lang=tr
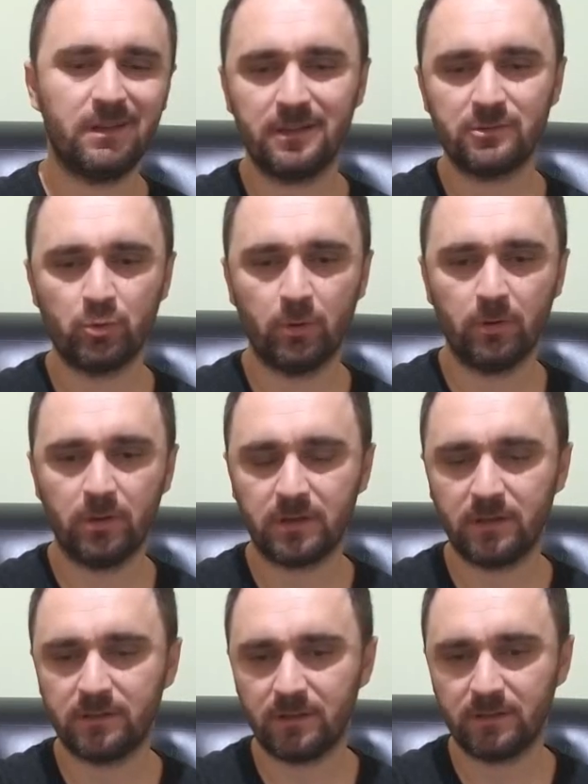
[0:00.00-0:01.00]
araya sololar
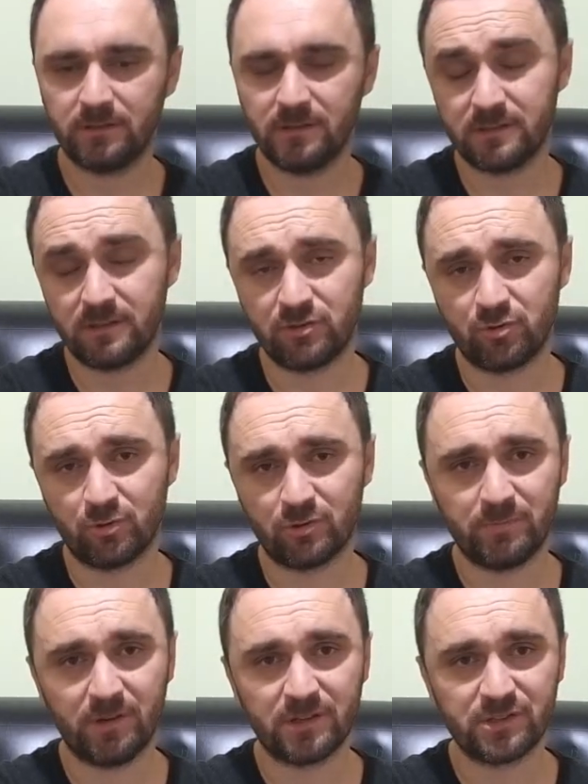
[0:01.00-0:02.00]
katarak nasıl
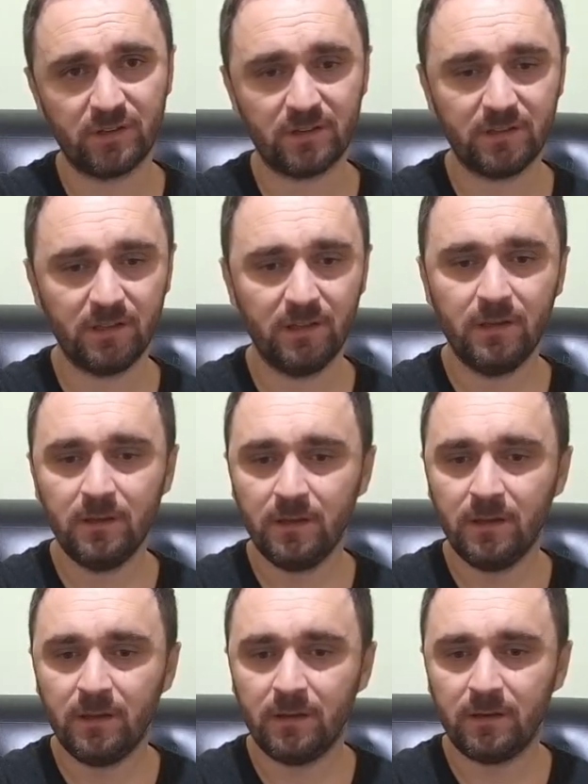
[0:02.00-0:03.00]
geçiyoruz parçalarda
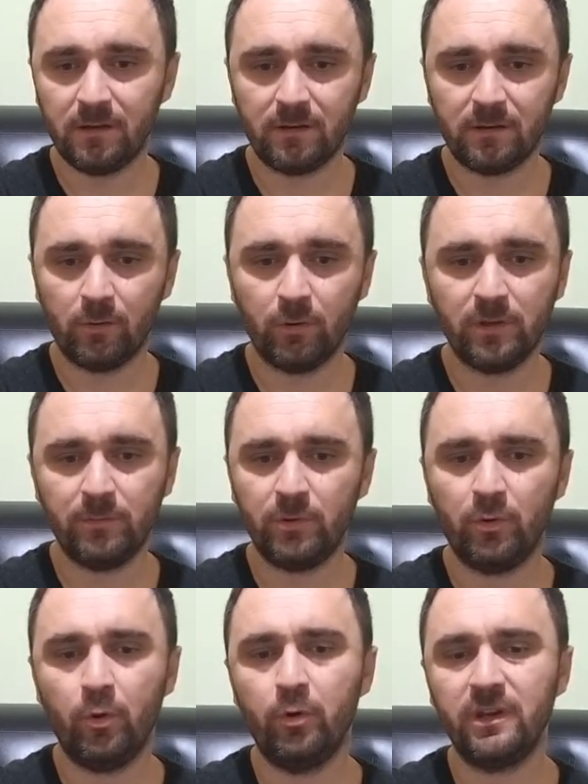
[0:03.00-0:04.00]
e, ona bir
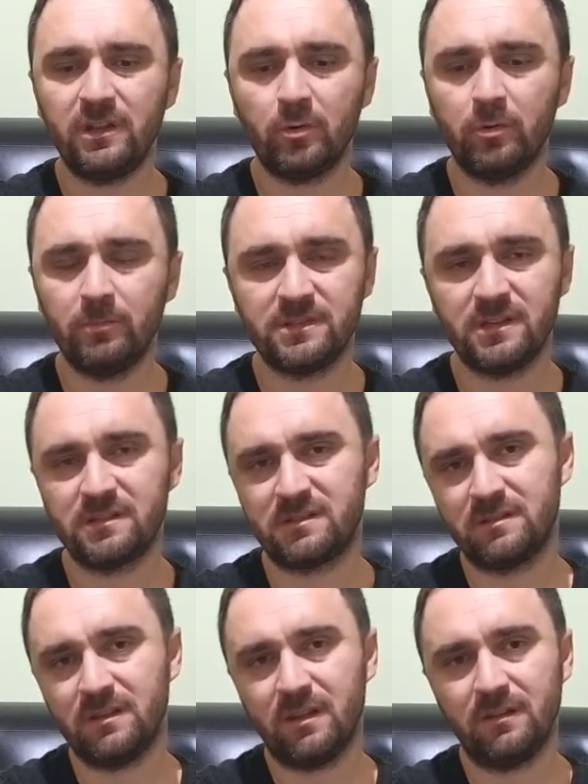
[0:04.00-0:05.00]
örnek olması
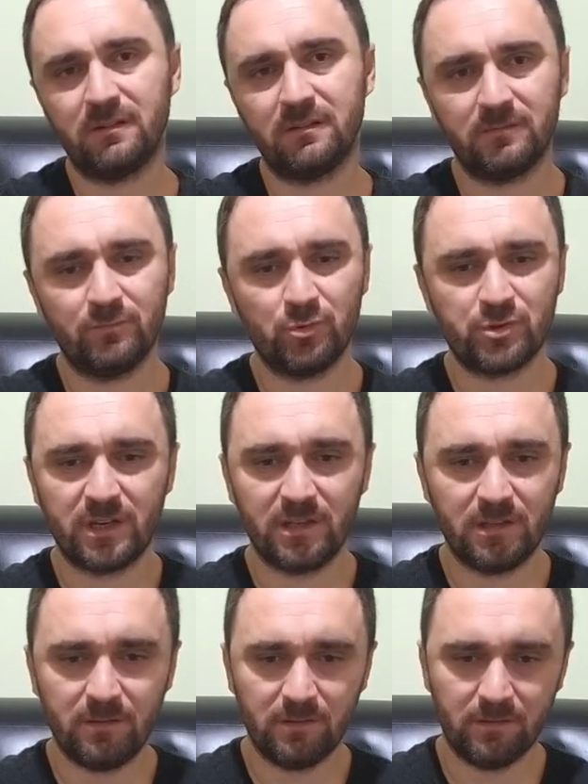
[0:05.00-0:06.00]
açısından bu
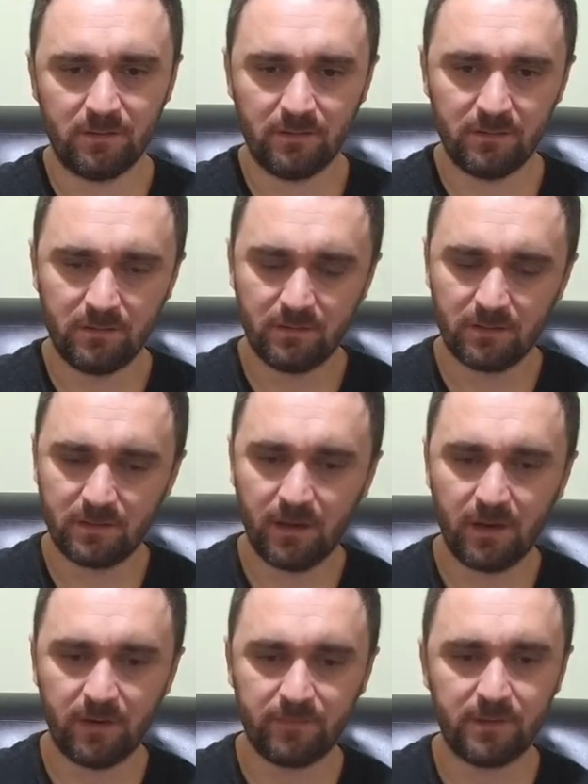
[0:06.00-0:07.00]
şekilde e,
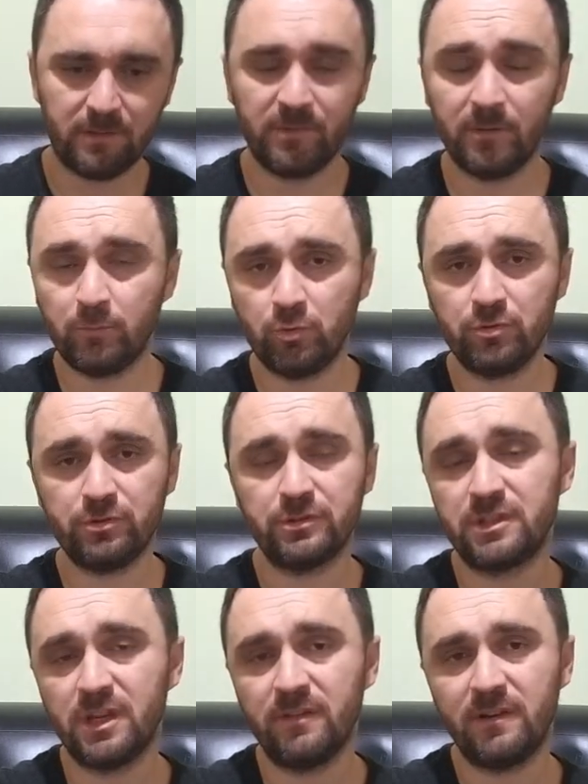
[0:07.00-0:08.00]
karar verdim. Tabi
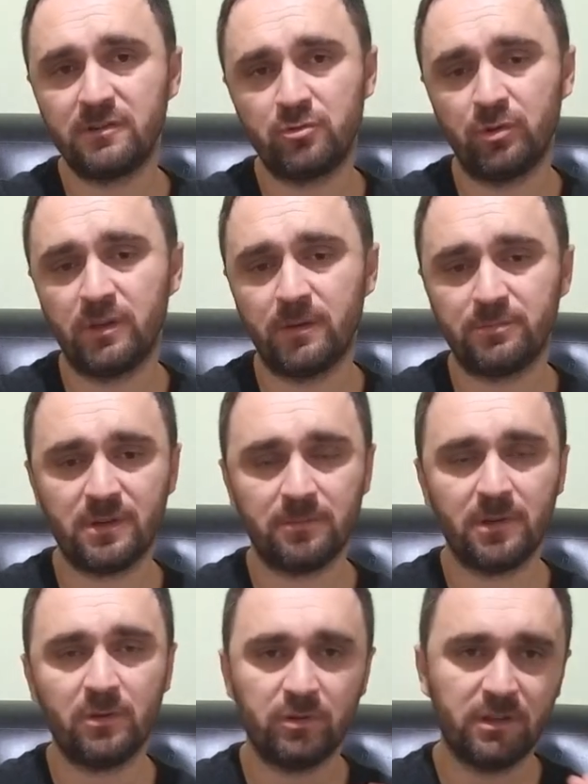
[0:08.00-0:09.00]
bunun şey versiyonu da
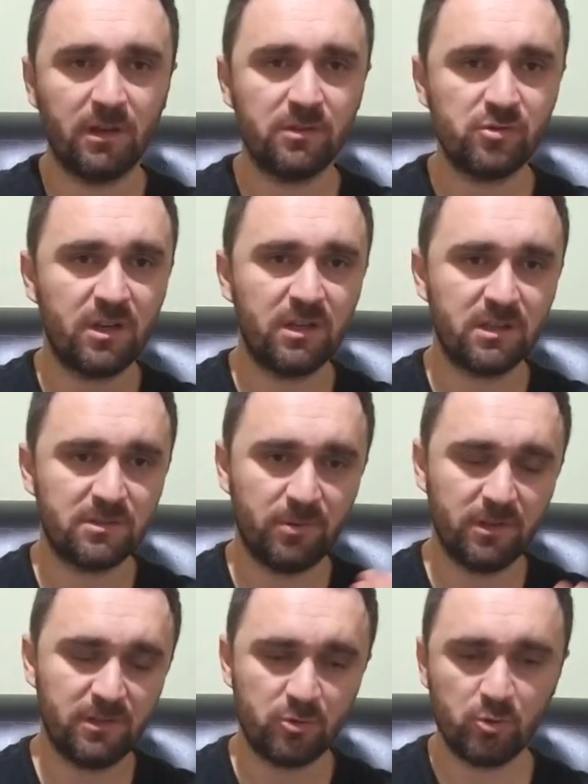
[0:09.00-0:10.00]
yapacağım. Yani o kağıt üzerinde yazıp
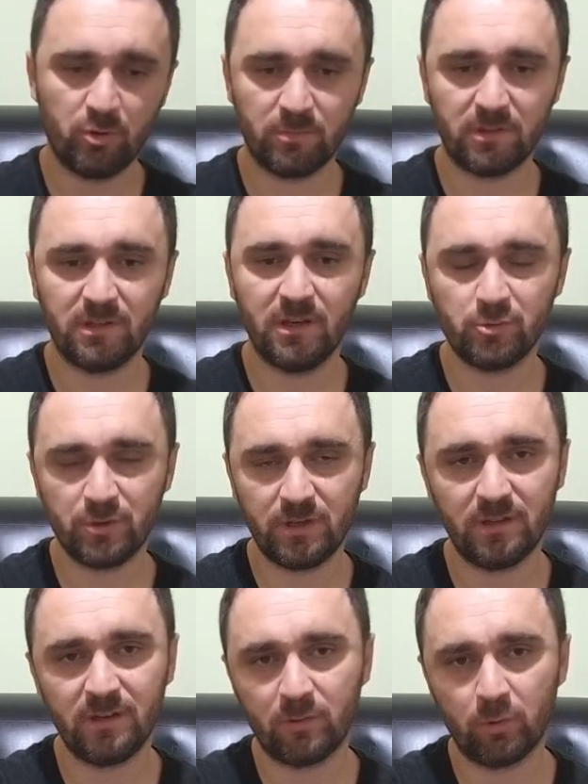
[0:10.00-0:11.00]
paylaşıyorum ya. Kağıt
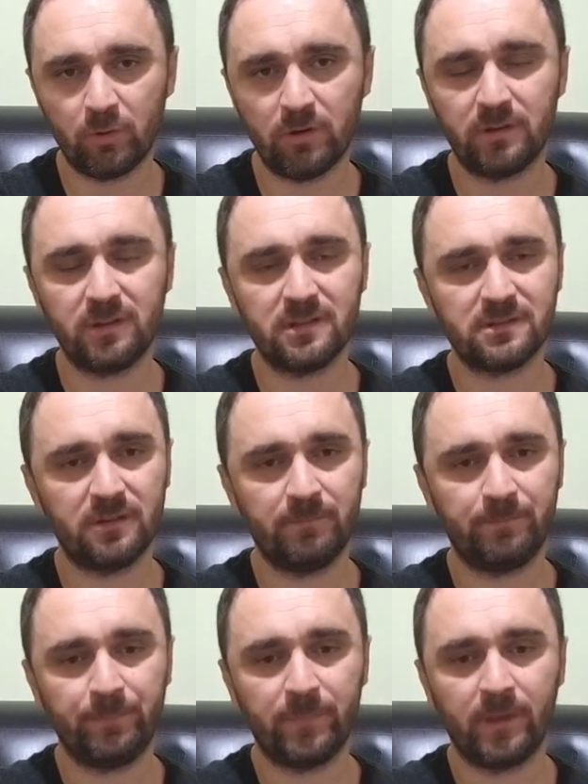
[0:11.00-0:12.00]
üzerinde de akorlarını yazacağım.
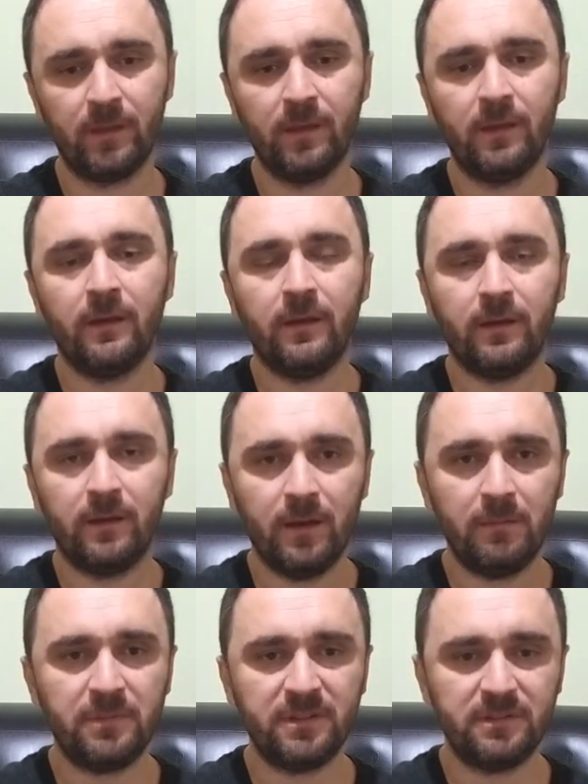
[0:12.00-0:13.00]
E,
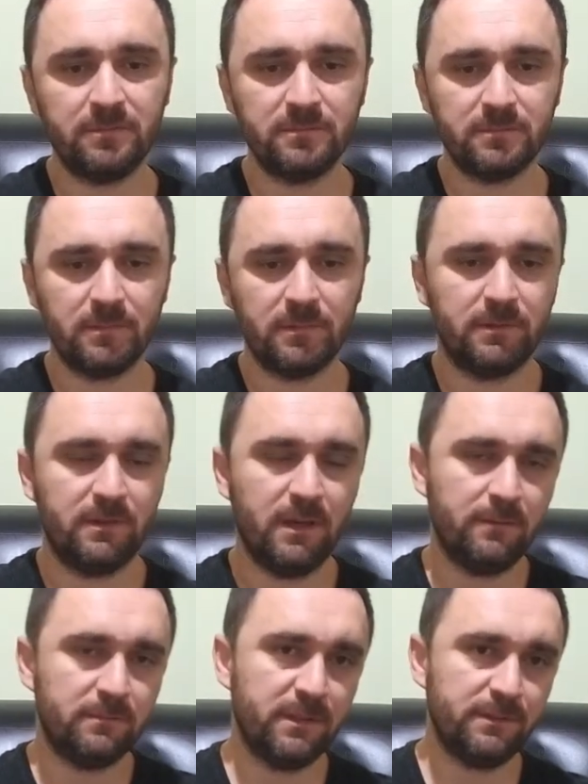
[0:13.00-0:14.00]
hem ritim
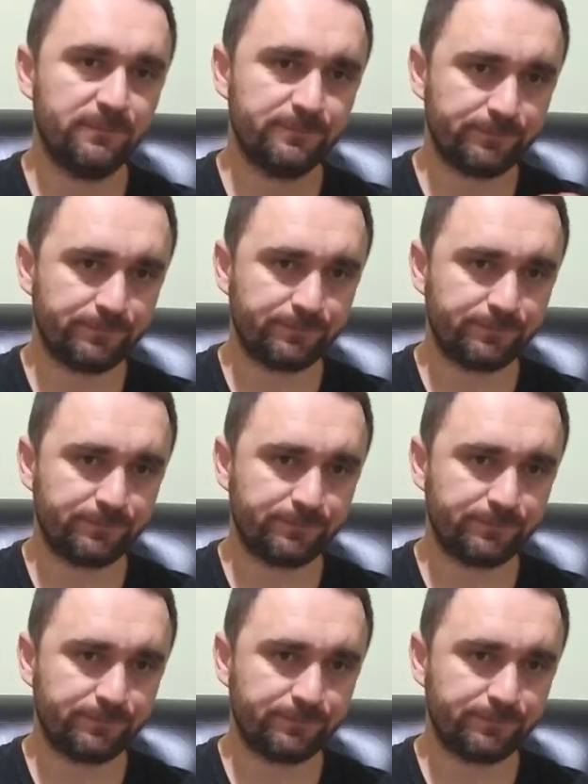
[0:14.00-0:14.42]
hem de